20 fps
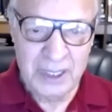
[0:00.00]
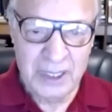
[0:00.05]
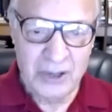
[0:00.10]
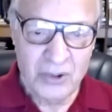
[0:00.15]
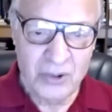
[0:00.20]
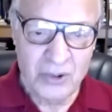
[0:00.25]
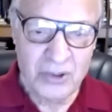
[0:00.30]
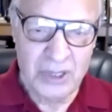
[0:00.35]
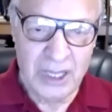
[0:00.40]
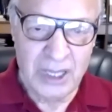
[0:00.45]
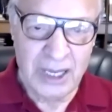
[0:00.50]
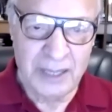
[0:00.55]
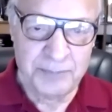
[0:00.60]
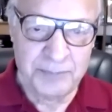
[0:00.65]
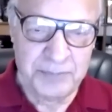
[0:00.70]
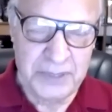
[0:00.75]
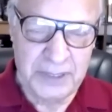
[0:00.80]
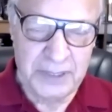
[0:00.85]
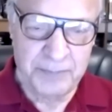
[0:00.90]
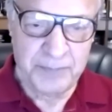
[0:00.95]
और ना
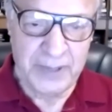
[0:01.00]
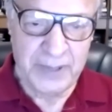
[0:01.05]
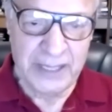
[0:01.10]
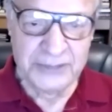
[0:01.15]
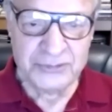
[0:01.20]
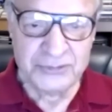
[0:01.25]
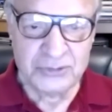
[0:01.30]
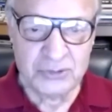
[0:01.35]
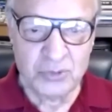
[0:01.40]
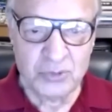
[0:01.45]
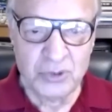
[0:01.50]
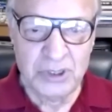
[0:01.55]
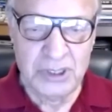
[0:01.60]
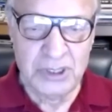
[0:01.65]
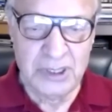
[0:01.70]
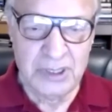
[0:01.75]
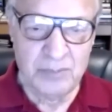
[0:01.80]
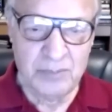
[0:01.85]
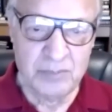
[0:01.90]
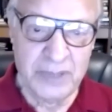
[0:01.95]
अपने पास
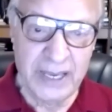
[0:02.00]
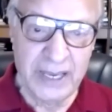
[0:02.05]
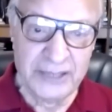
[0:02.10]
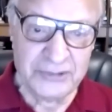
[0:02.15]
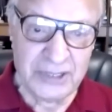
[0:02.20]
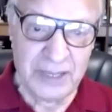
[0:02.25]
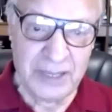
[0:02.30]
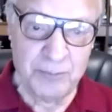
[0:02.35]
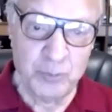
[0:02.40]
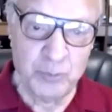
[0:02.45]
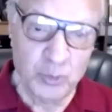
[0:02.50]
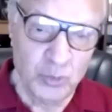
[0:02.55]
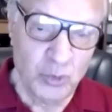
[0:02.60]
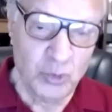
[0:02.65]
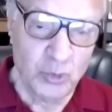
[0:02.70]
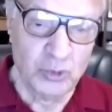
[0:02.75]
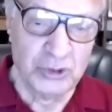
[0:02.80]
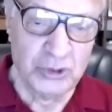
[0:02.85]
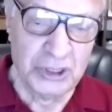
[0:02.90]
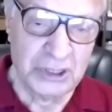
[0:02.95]
कोई ऐसा मुंह
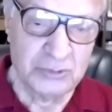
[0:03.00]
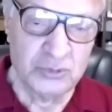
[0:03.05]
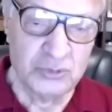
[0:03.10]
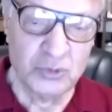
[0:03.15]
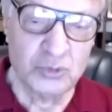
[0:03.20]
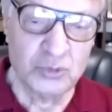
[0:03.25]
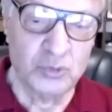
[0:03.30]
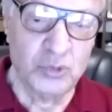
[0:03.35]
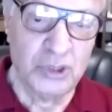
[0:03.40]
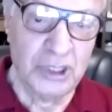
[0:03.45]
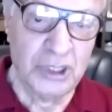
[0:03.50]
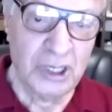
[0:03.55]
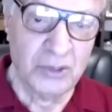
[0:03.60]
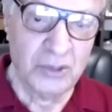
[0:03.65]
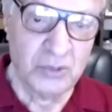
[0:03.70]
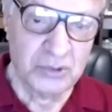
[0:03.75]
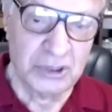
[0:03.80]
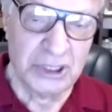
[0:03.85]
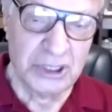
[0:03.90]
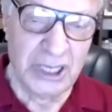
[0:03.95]
हो जो दुनिया
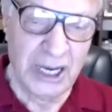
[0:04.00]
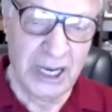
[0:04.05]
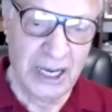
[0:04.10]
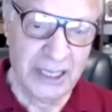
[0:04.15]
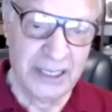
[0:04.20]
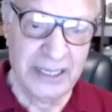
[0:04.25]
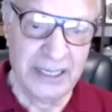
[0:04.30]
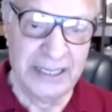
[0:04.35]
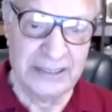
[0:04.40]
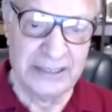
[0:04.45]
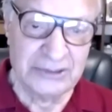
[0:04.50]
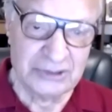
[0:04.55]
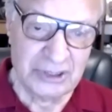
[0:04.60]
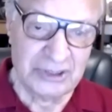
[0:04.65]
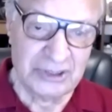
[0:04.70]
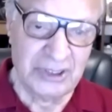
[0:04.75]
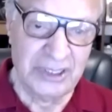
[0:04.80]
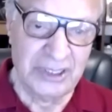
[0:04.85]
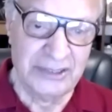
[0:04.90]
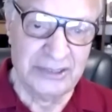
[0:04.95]
को दिखा के इज्जत
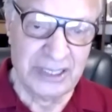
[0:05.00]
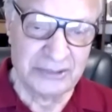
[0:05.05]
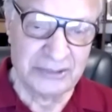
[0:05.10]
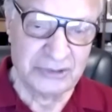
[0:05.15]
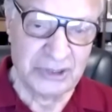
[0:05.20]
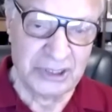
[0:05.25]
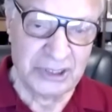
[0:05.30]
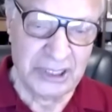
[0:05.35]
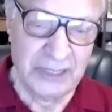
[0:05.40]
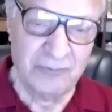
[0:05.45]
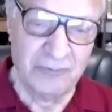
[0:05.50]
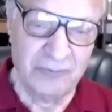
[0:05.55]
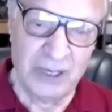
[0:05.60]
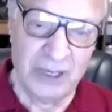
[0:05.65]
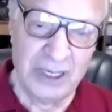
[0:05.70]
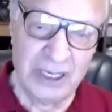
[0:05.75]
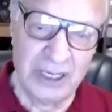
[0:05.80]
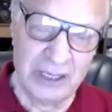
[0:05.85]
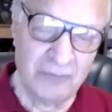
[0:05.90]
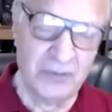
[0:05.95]
ली जा सके वहां
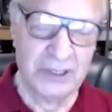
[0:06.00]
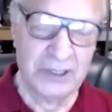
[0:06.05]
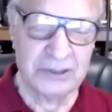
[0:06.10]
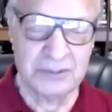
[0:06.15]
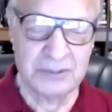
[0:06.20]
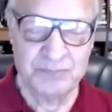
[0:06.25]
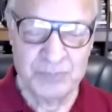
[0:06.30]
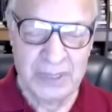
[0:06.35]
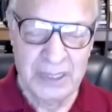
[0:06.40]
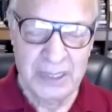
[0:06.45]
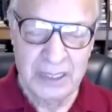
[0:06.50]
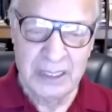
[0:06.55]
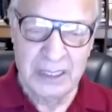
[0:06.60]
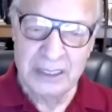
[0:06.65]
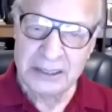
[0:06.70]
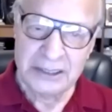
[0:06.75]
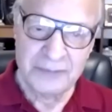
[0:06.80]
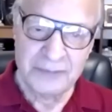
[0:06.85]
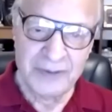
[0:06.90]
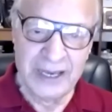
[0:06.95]
हर वक्त
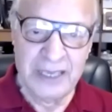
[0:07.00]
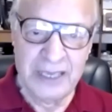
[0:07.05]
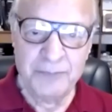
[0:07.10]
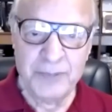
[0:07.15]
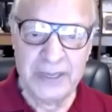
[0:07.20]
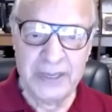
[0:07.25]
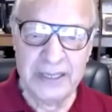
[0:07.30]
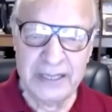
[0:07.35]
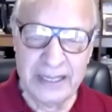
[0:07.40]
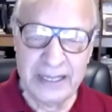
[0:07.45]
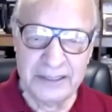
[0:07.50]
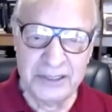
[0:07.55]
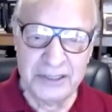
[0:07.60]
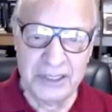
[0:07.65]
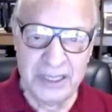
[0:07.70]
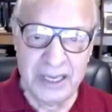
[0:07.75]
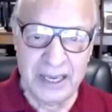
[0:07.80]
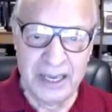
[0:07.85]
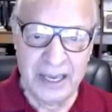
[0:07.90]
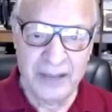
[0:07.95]
तबाही पही रही
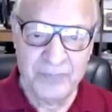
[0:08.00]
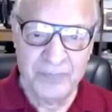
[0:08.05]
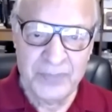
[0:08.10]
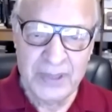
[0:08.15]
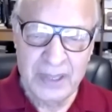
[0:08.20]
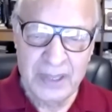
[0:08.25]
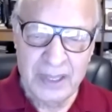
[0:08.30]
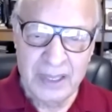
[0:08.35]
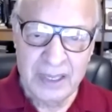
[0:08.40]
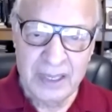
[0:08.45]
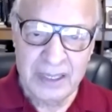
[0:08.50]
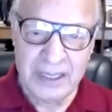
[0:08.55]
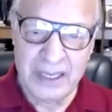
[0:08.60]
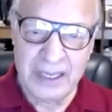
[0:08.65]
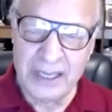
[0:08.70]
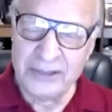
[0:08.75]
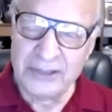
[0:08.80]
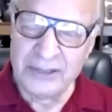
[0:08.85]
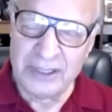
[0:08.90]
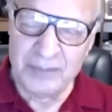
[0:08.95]
है कि
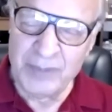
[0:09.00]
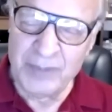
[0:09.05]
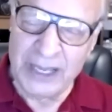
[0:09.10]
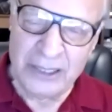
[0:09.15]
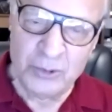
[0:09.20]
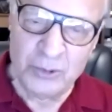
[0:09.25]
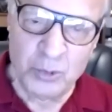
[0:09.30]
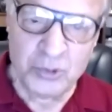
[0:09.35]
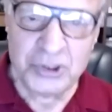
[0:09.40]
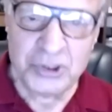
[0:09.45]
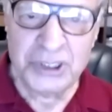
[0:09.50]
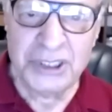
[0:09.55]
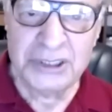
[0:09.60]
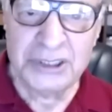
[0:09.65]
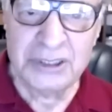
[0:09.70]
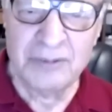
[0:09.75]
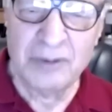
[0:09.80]
जी मैं लुट गई तो मैं